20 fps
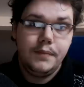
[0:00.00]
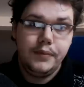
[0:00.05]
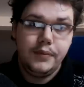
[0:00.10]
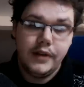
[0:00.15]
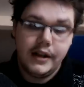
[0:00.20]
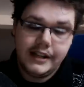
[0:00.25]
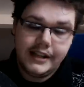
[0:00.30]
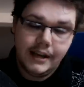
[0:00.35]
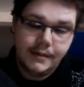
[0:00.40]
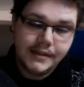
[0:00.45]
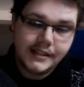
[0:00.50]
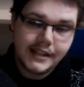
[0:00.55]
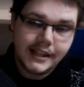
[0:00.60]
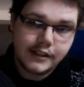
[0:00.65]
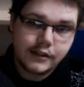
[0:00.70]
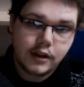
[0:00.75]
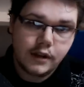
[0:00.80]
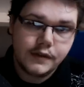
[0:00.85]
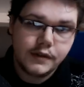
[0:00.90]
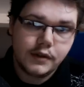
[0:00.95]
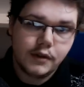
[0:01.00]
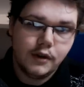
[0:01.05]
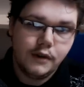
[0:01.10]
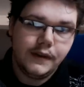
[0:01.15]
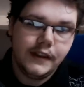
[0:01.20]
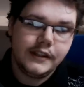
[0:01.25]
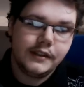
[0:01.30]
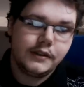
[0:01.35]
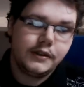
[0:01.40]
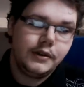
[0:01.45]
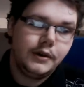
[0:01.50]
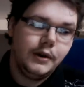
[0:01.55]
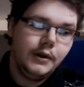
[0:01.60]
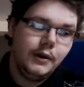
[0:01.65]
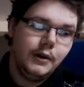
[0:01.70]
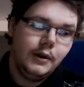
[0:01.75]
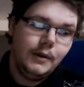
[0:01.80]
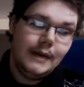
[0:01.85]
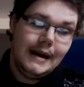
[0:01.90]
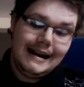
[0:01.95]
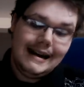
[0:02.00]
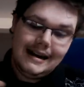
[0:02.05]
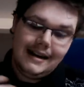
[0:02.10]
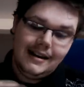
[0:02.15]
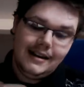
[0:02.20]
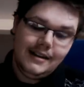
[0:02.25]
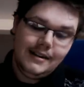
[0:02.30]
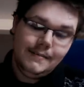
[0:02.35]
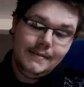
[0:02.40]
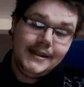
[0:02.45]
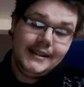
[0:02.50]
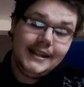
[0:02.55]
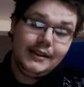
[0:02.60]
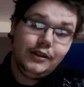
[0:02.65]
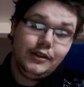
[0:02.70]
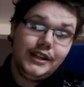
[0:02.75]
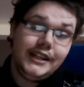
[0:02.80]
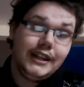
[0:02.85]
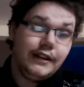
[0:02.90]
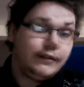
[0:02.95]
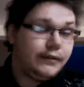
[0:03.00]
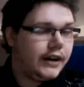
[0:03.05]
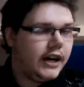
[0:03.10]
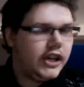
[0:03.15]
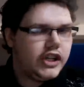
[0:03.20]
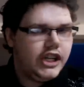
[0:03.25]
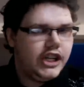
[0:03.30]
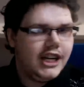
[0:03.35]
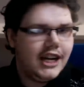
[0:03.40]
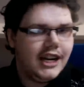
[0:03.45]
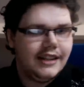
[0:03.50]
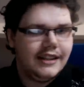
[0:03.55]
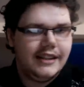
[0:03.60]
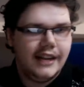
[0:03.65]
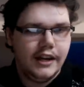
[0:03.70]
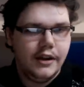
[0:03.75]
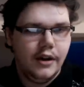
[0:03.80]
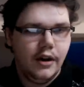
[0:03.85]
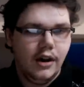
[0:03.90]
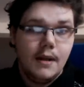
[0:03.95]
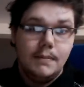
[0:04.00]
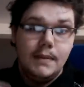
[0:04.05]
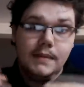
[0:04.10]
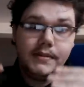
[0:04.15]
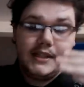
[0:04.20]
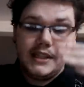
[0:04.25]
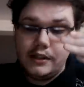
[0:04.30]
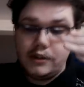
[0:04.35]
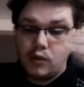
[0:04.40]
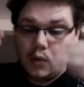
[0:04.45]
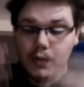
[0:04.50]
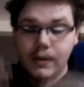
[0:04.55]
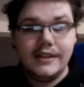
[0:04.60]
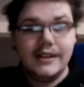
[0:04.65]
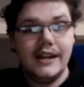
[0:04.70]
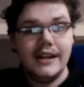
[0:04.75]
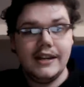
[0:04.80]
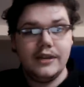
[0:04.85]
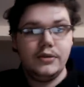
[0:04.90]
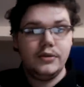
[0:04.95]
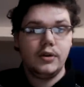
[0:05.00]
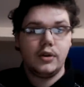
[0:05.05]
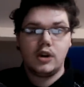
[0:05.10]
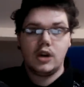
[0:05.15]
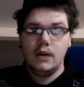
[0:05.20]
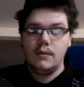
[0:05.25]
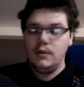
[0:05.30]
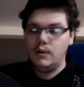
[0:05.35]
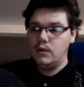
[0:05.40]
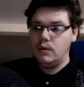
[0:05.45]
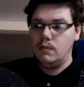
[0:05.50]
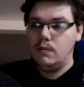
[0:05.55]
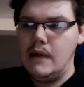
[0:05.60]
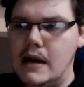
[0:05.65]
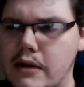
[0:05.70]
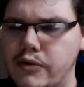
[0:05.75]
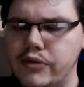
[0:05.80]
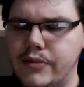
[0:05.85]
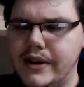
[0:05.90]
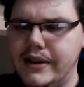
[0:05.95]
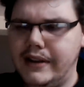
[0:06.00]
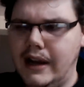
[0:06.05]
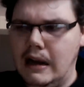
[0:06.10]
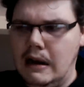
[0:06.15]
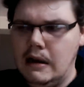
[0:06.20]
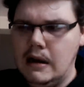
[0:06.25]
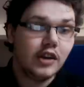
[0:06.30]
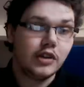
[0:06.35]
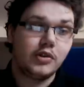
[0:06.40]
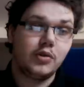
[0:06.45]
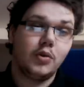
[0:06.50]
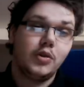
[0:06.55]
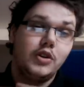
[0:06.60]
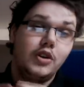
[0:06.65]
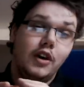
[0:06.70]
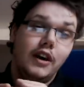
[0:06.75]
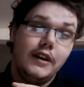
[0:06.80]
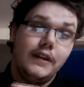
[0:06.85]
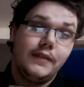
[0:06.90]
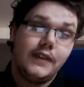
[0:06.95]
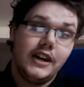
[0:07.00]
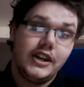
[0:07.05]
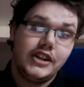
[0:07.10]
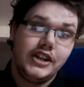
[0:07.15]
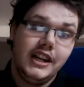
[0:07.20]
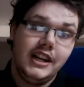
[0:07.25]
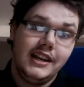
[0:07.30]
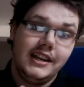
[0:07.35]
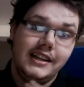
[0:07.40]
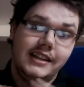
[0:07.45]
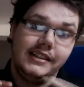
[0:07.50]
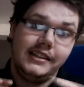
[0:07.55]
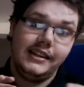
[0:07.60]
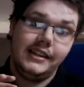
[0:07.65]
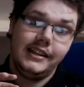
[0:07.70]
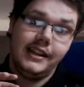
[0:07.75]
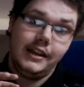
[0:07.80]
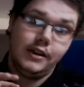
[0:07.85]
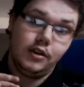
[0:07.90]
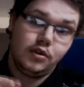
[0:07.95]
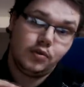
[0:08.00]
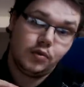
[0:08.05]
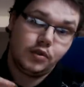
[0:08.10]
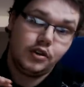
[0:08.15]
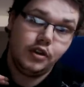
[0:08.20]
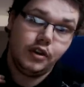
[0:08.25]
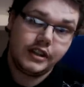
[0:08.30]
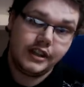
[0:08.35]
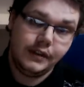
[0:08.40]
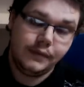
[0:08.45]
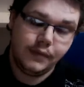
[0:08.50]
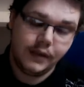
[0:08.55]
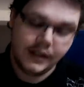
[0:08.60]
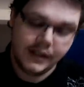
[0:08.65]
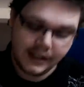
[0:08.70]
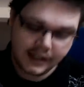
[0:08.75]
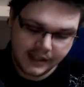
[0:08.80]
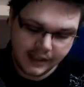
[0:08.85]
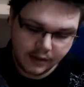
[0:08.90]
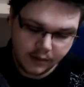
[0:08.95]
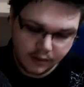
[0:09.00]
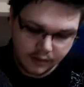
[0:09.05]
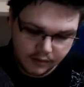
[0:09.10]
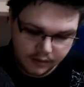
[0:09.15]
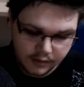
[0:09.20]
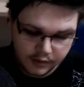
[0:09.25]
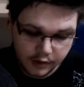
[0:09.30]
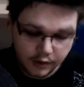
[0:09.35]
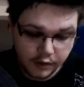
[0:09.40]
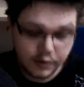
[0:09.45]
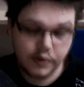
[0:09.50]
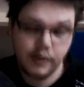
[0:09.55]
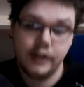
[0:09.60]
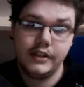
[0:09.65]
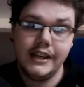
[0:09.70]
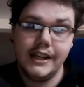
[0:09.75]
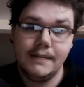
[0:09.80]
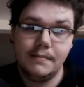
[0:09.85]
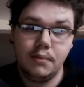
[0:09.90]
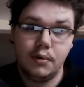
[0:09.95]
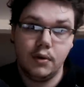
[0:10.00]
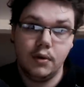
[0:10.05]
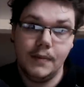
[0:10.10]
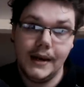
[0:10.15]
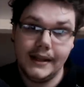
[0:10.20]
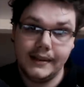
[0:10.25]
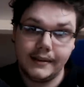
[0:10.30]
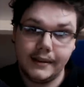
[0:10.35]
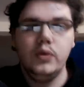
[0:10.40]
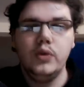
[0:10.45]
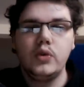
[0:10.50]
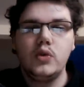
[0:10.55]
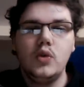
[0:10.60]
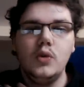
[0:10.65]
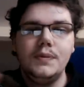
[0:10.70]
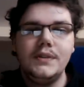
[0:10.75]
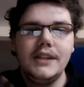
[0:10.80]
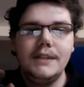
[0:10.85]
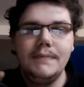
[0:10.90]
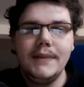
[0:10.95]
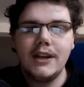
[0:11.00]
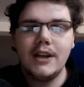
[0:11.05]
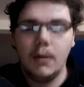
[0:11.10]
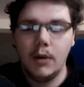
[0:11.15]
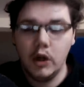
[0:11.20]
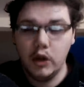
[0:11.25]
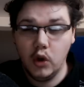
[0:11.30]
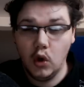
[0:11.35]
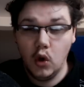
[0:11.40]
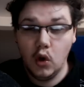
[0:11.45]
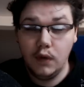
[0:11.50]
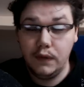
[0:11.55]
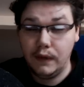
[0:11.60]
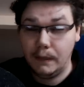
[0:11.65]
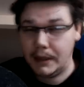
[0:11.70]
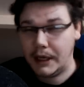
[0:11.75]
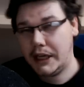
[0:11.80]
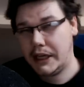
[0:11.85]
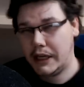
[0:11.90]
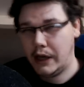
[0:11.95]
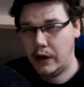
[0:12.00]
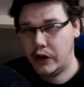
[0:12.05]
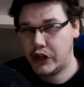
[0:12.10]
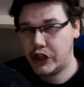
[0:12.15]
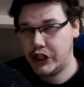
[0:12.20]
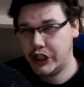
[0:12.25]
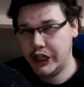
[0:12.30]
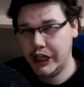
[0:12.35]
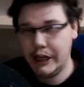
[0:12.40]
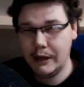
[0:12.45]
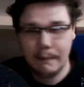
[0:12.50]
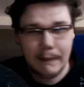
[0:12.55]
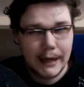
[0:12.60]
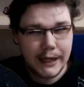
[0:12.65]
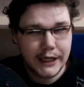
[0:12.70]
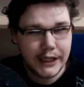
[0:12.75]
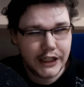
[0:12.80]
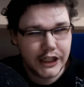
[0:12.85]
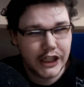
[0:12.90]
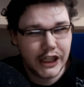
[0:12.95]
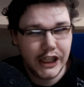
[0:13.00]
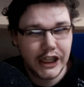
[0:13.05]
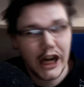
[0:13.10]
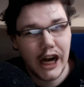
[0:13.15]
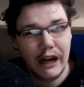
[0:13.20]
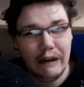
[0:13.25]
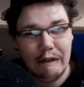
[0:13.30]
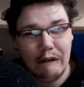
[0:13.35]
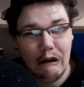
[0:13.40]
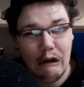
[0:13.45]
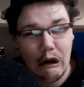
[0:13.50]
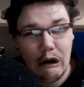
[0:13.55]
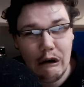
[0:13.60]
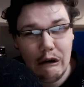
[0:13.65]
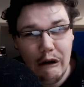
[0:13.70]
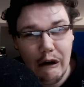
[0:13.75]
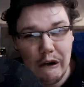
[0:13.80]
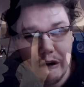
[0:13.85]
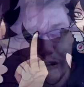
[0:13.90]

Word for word: Puis elle termine termine cette strophe sur le fait que bah, Métaton est un fragile à l'intérieur, même si son métal est dur comme euh, bah, du métal, son cœur est fragile et c'est d'ailleurs son cœur qu'il faut attaquer dans, dans, Undertale pour le battre. Du coup, petite pique en mode euh, Fabrique fabriqué made in China, lol.